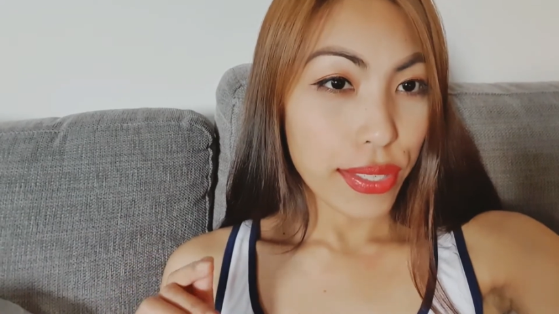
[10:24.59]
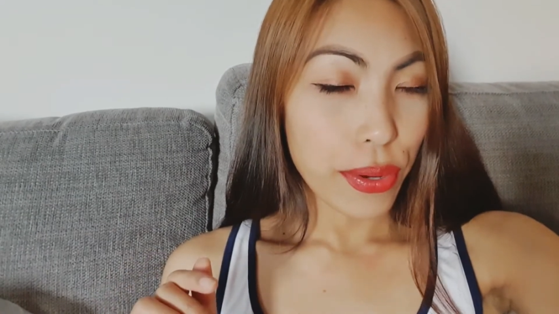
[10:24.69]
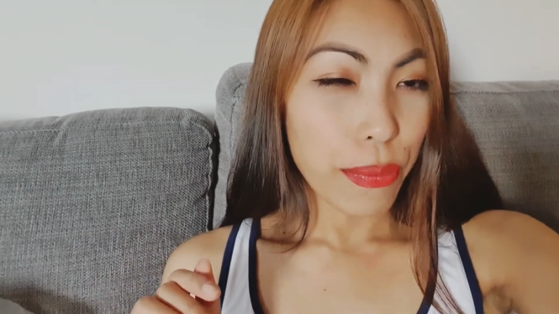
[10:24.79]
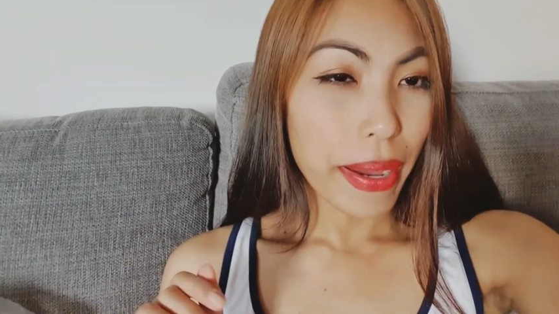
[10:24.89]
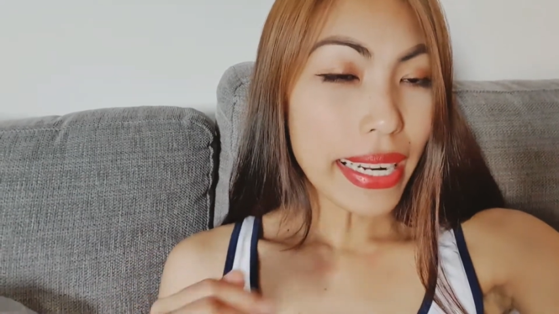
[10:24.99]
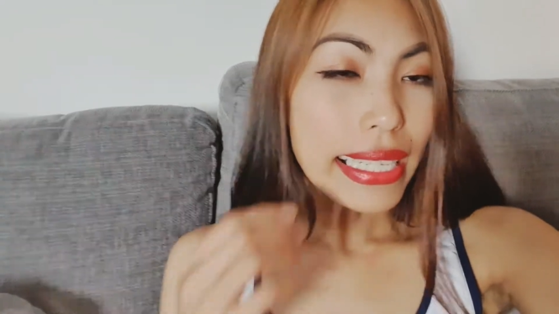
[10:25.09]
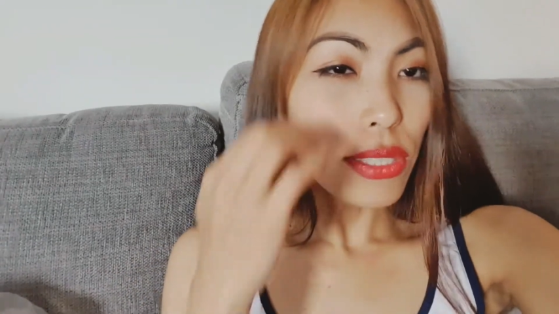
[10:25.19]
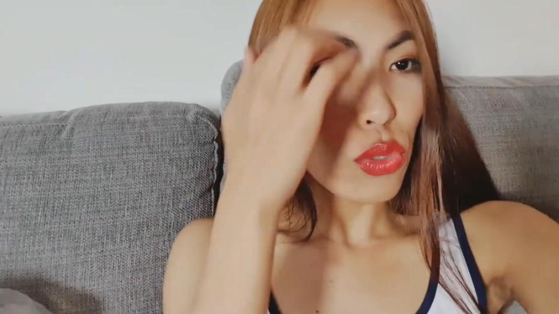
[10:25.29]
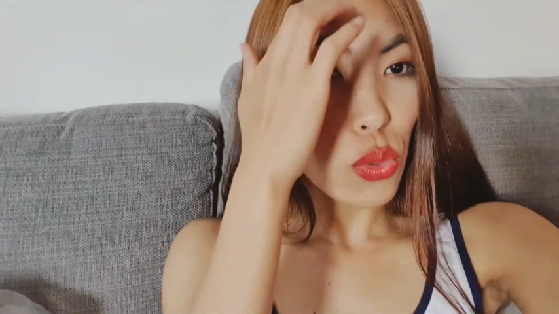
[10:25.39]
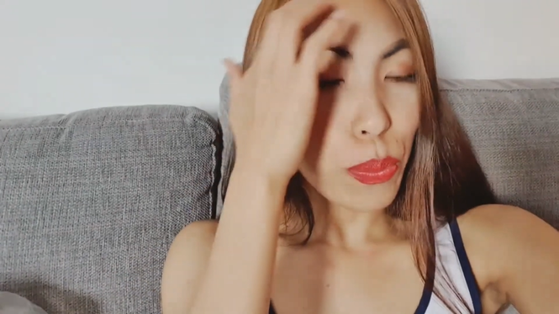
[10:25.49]
So
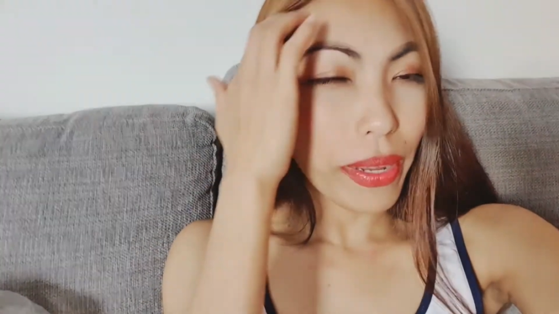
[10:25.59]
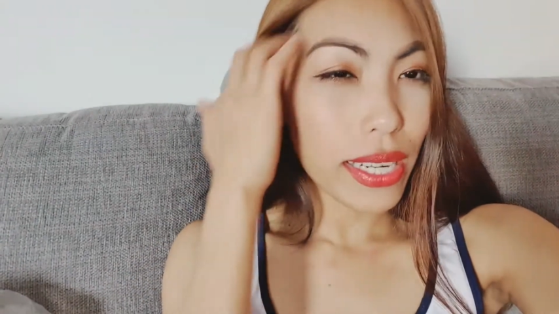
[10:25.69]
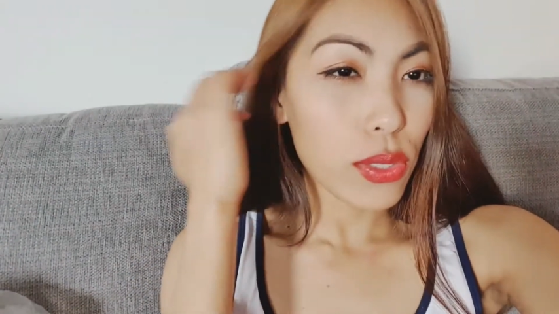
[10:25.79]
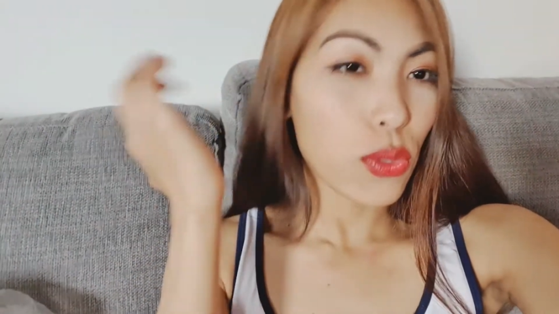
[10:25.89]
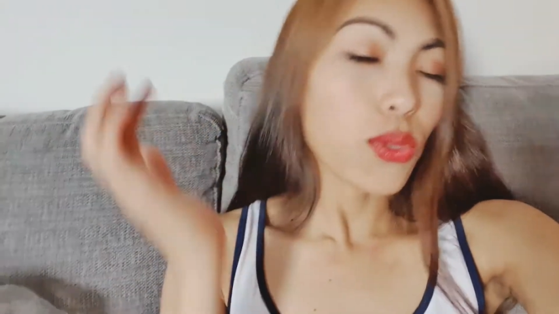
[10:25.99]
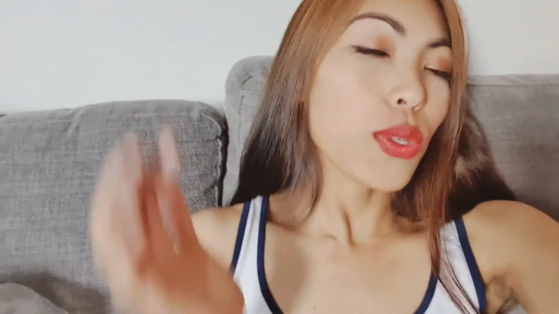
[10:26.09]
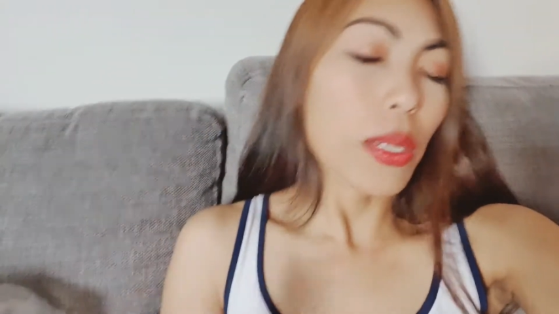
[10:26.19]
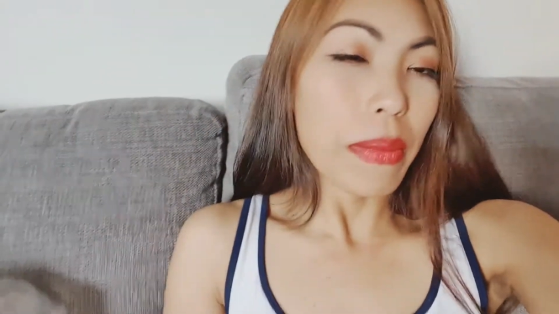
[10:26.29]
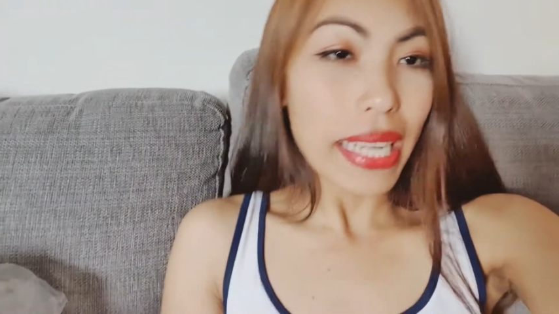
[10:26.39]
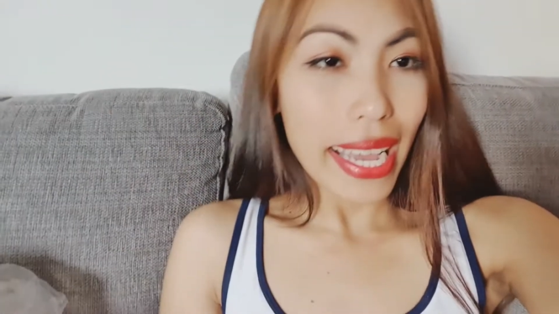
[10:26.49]
parang totoo parang totoo
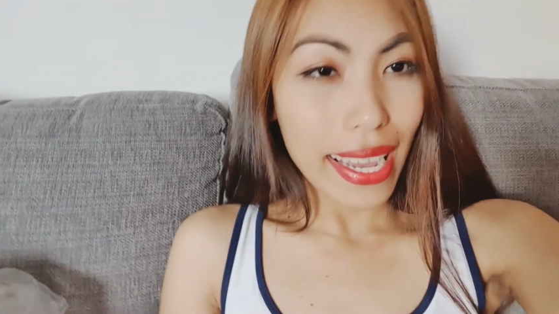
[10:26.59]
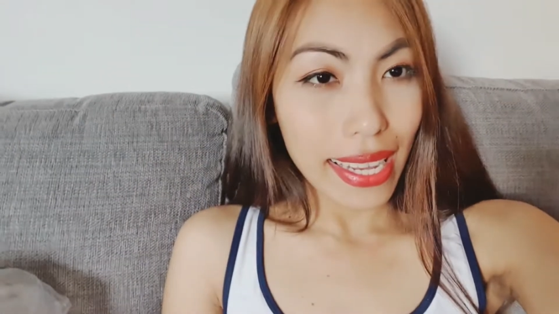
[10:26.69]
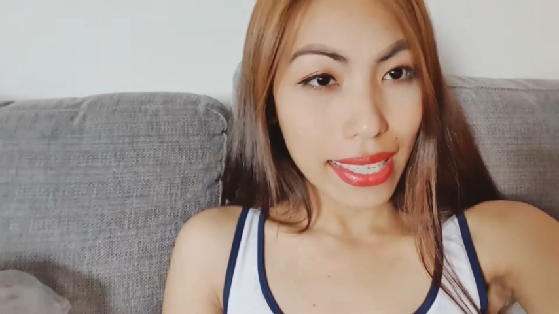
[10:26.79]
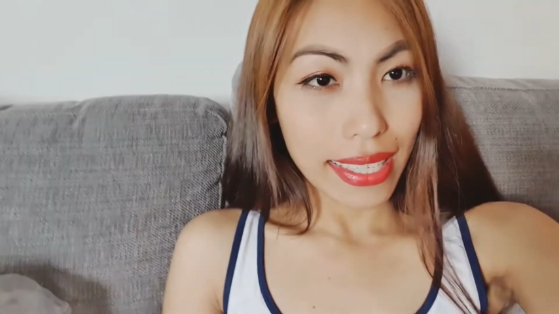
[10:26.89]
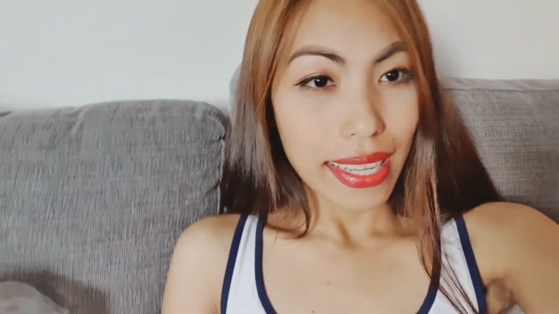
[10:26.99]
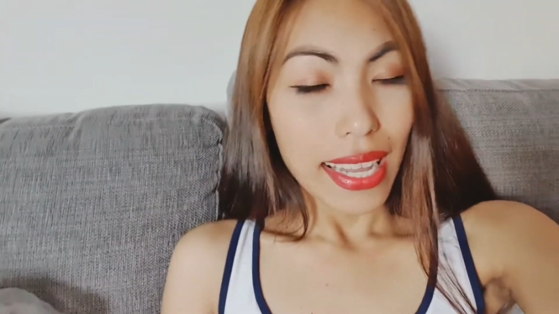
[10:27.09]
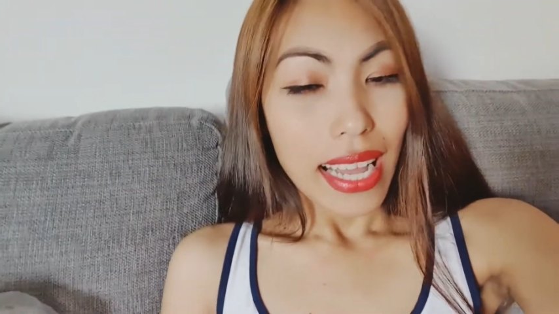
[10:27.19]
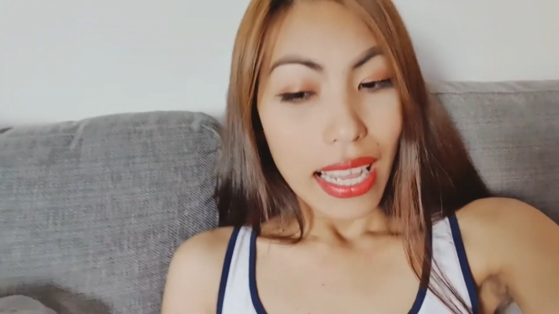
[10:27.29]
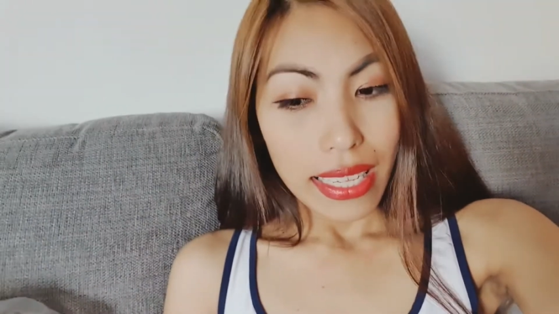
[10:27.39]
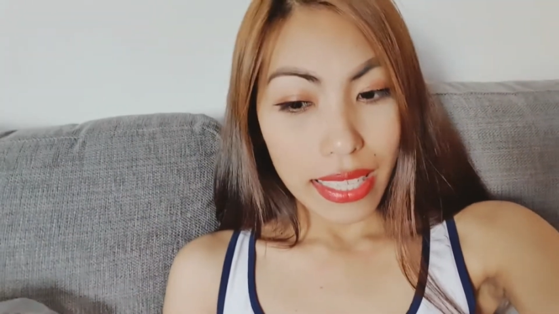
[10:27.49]
naman ang
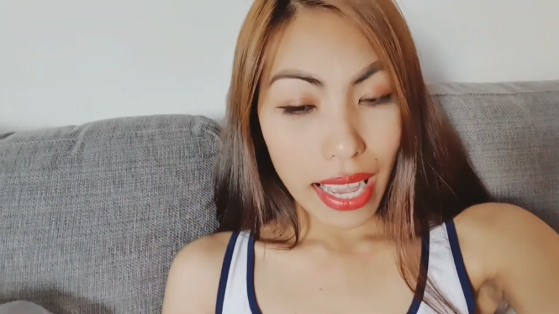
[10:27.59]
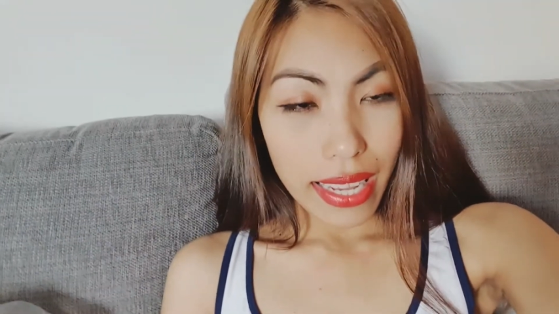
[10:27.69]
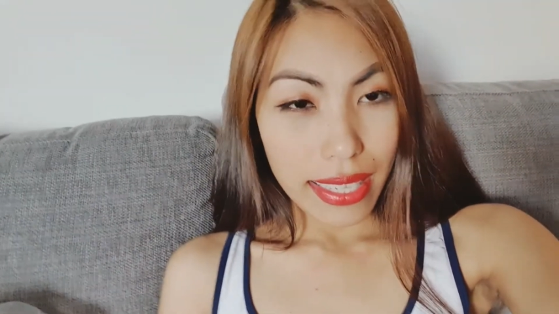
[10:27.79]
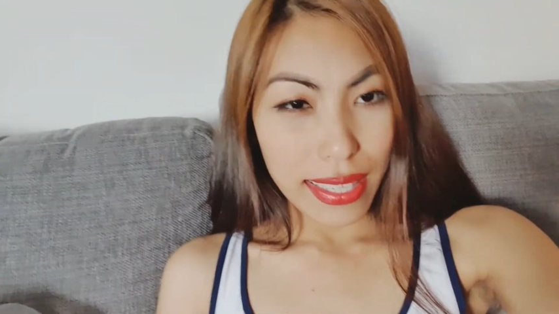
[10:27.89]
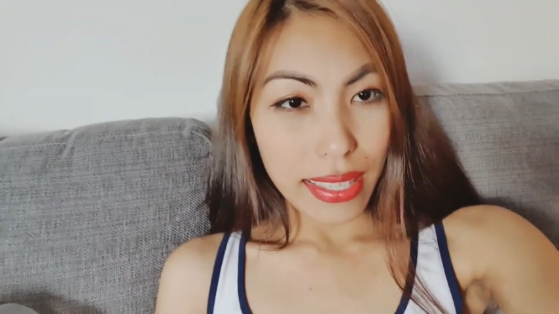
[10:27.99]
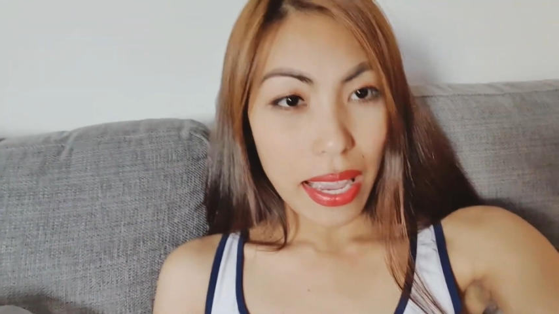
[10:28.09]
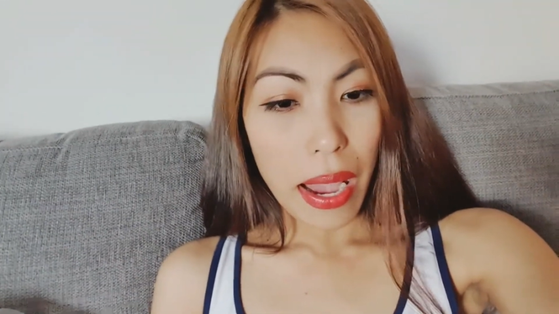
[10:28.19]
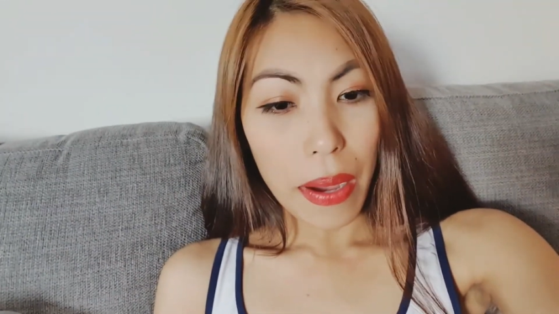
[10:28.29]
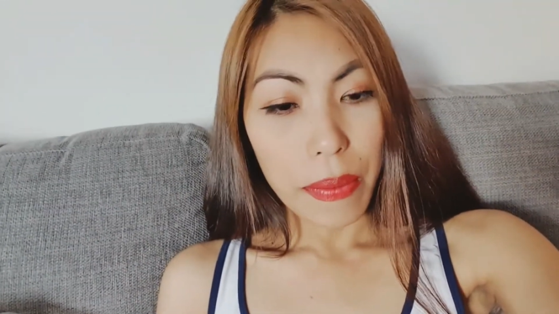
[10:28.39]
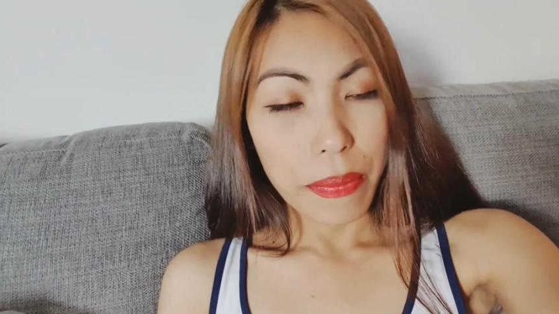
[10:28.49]
size
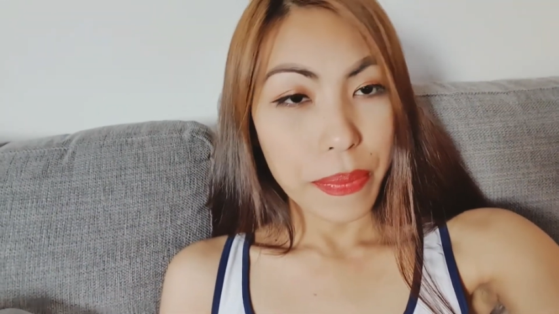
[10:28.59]
niya.